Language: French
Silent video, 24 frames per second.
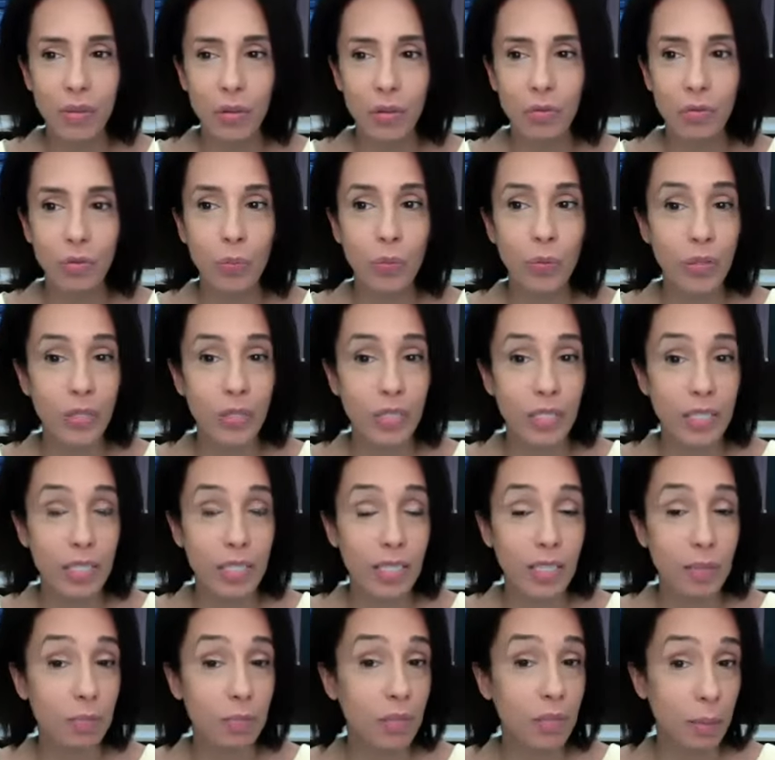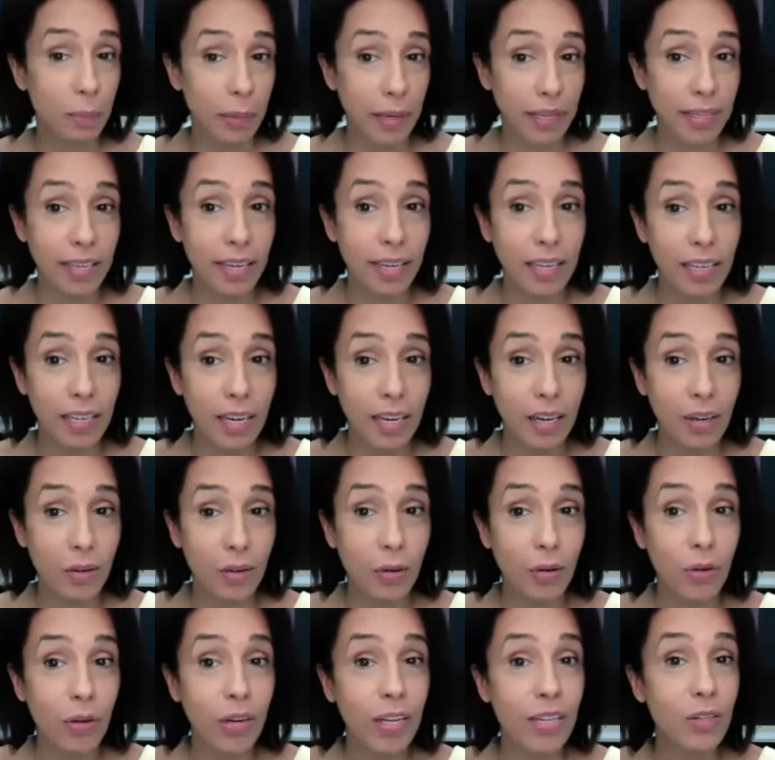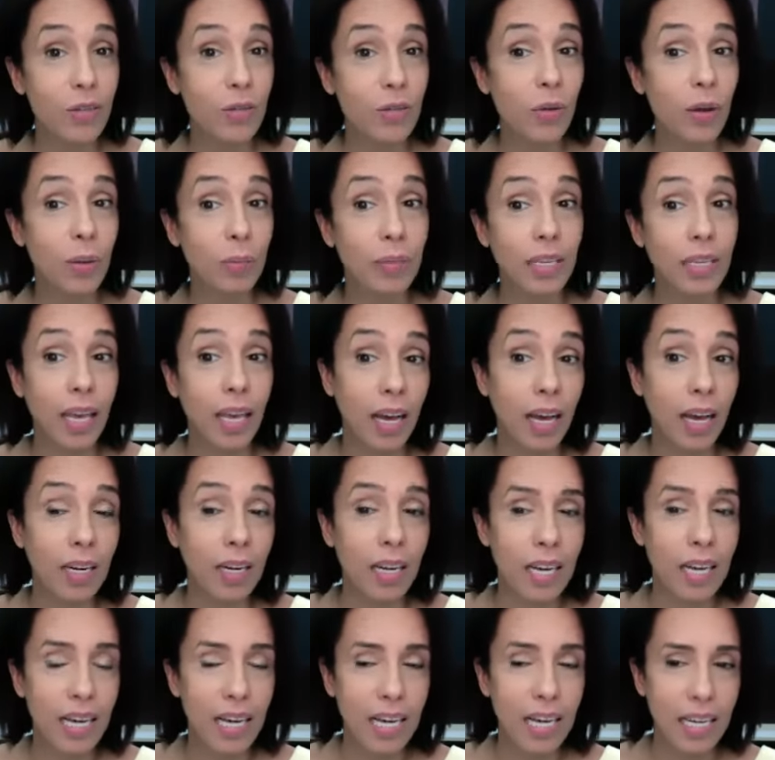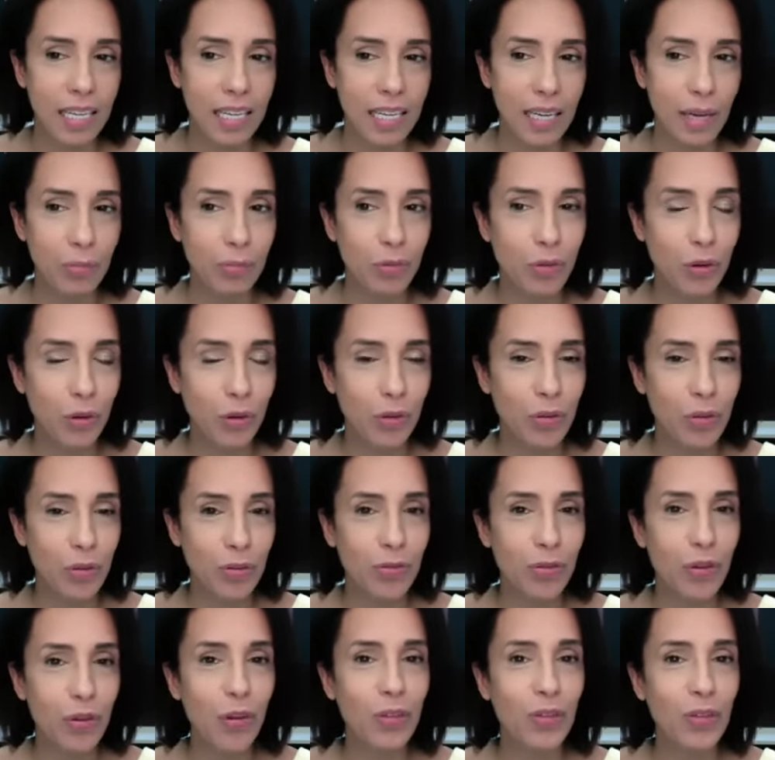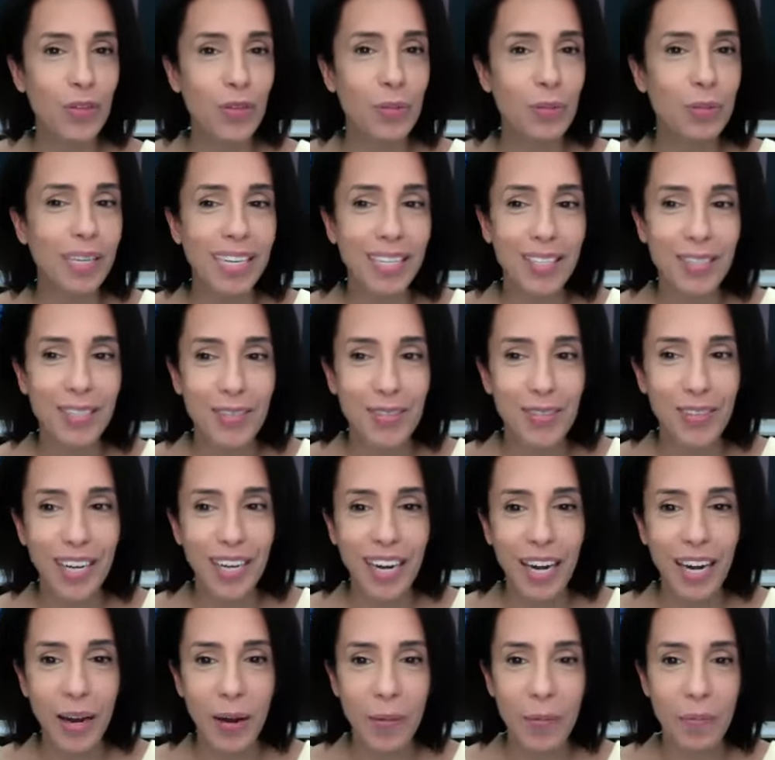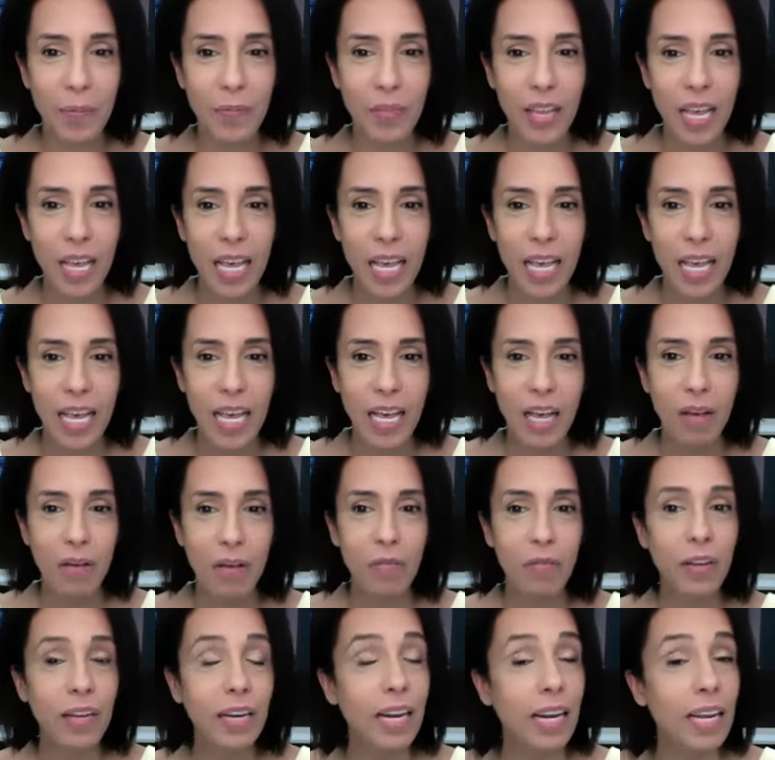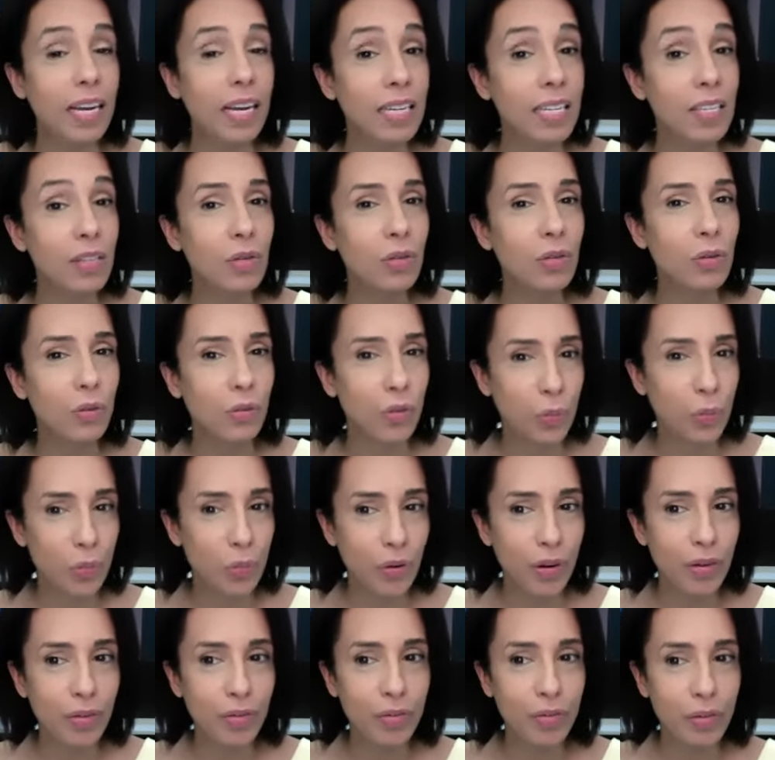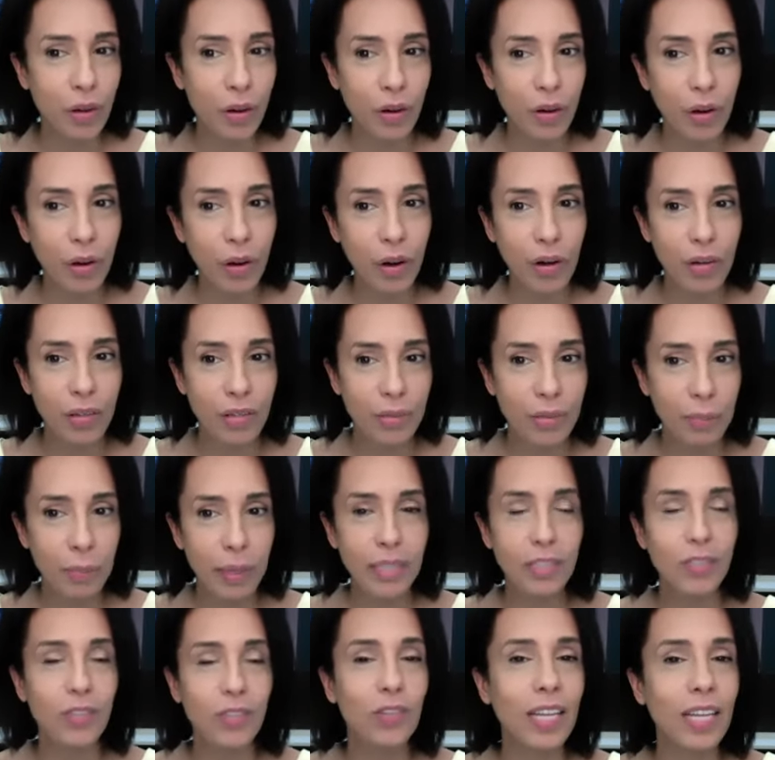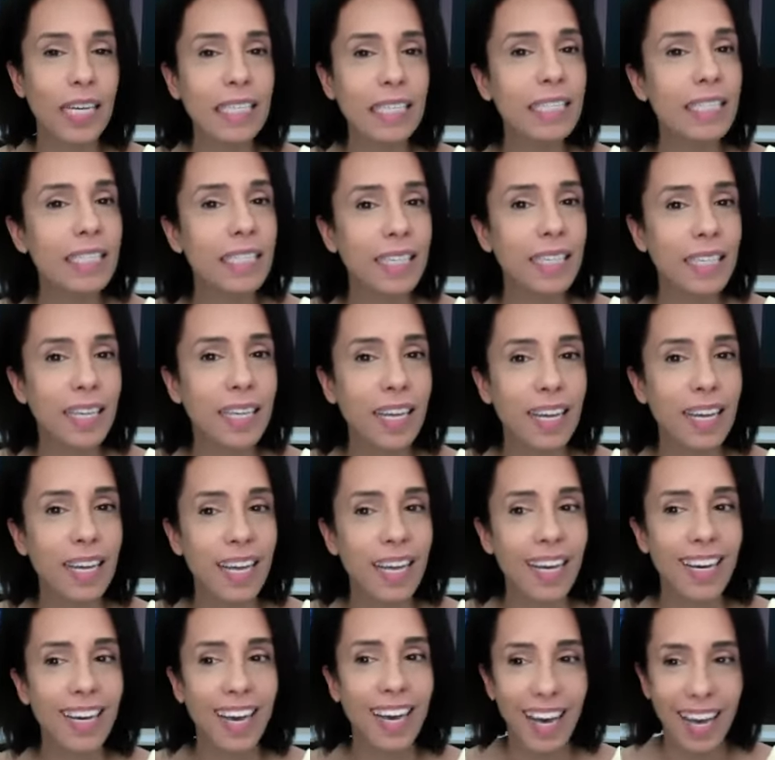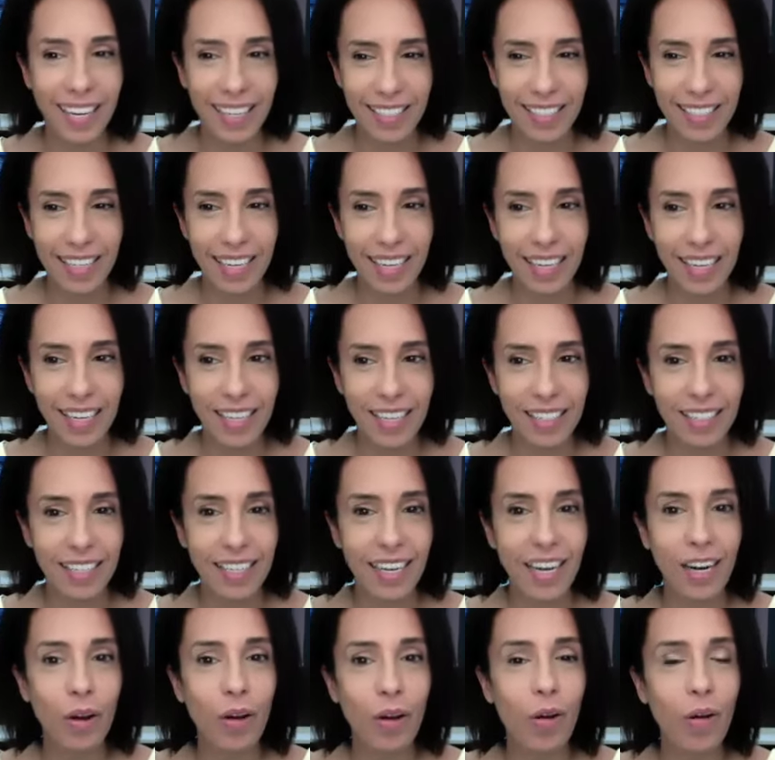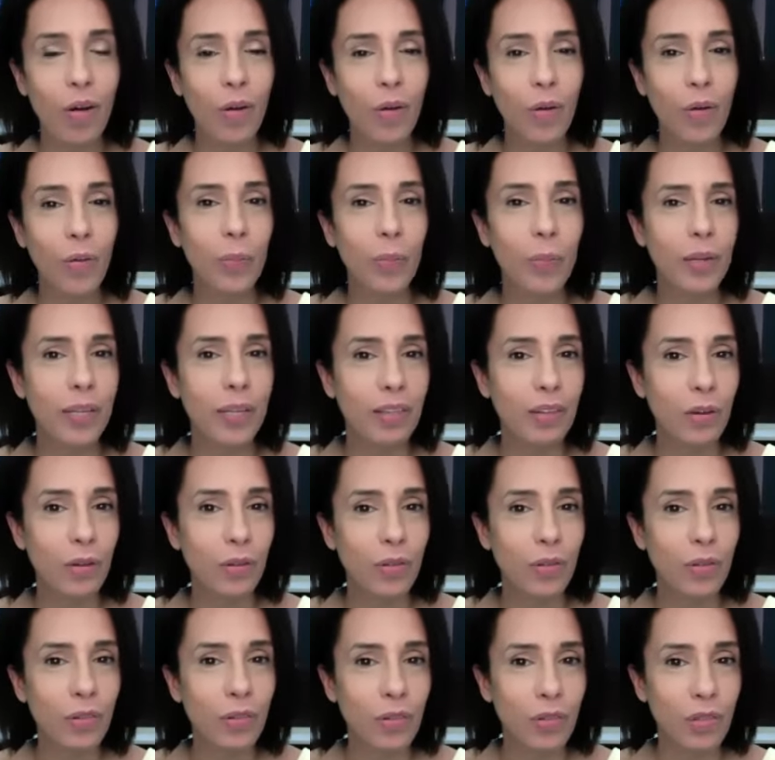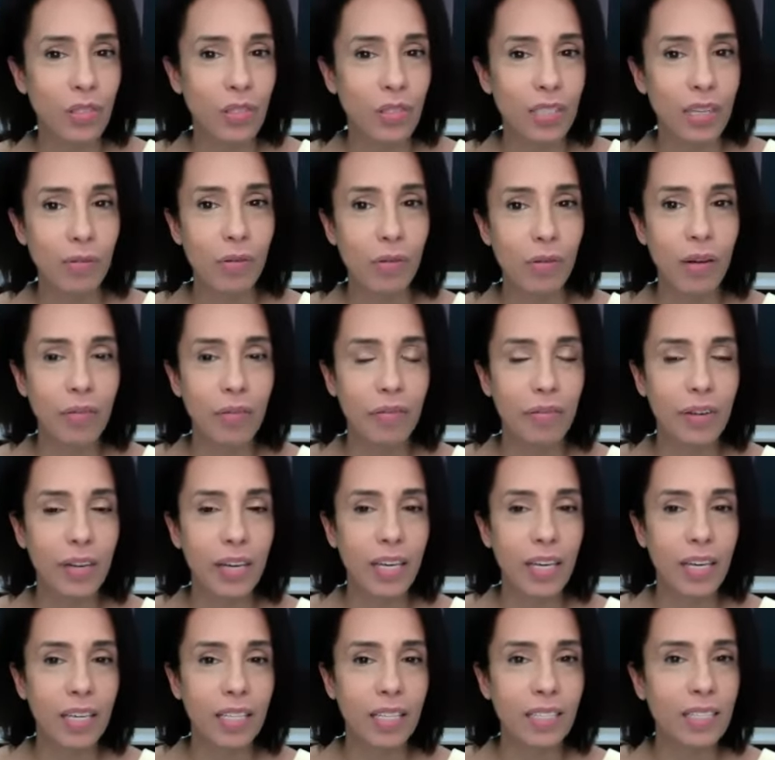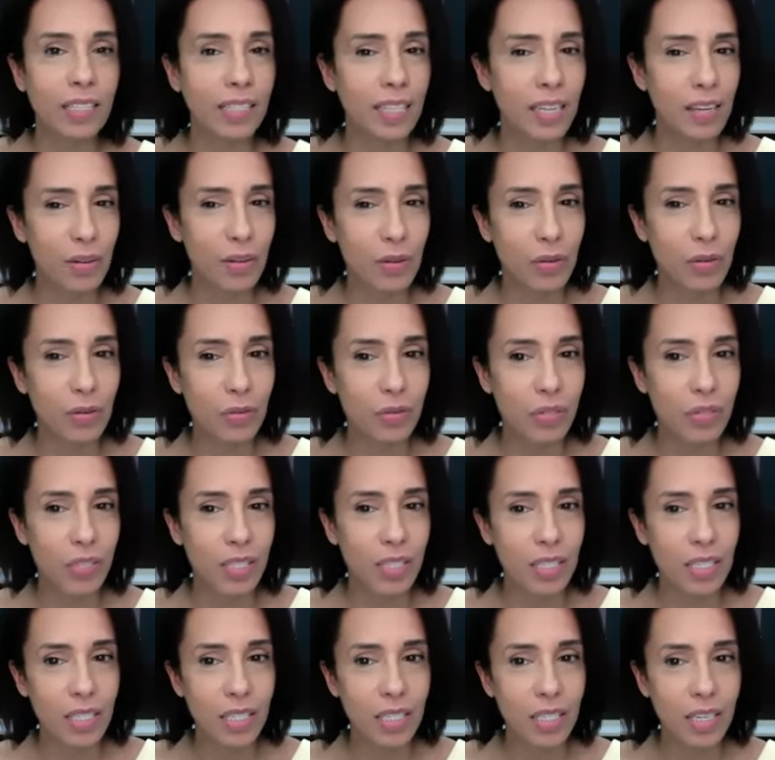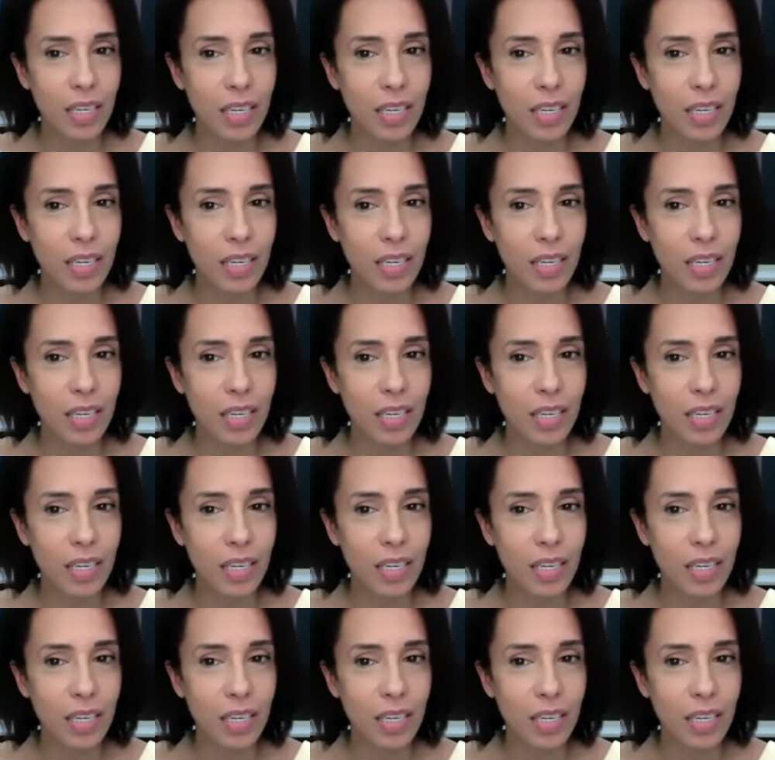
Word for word: que vous possédez, bien matériels, relations amicales et amoureuses, forces spirituelles. Faites la liste de vos points forts, personnalité, caractère, talent, compétences, savoir-faire, style de vie.